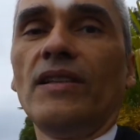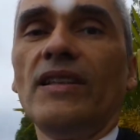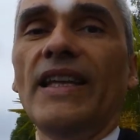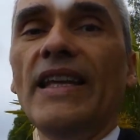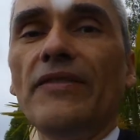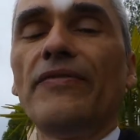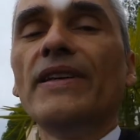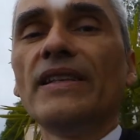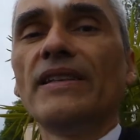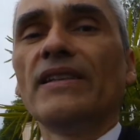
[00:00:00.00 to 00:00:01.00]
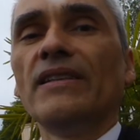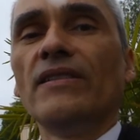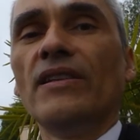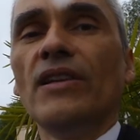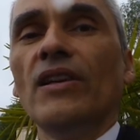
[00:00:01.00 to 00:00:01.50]
jede vierte
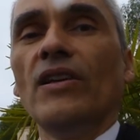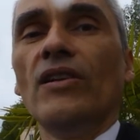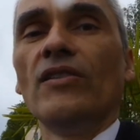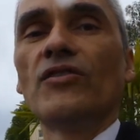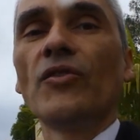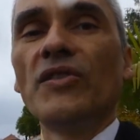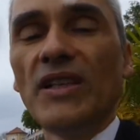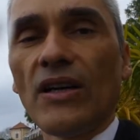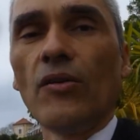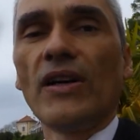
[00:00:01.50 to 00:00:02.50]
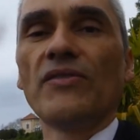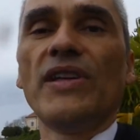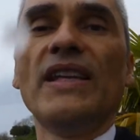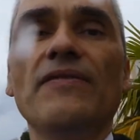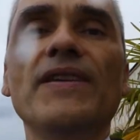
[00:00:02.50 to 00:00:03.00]
Sondierung, also
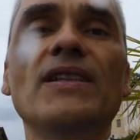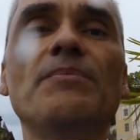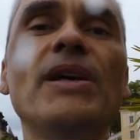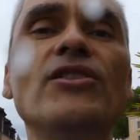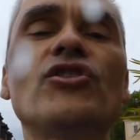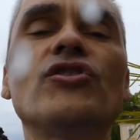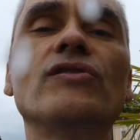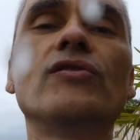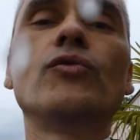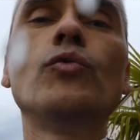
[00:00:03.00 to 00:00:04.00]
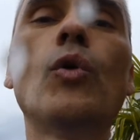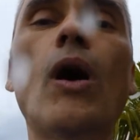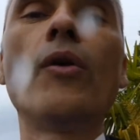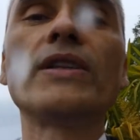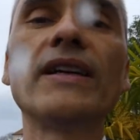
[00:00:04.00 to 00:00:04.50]
jede vierte Pitch, du
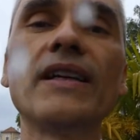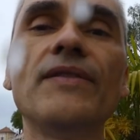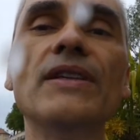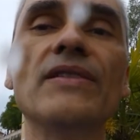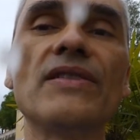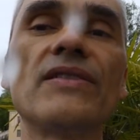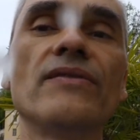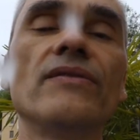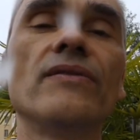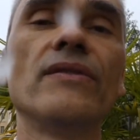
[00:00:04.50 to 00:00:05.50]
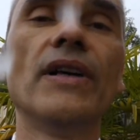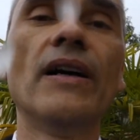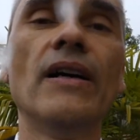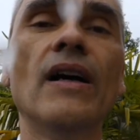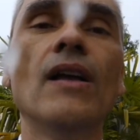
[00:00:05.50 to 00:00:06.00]
auch dann gewinnst. Ja?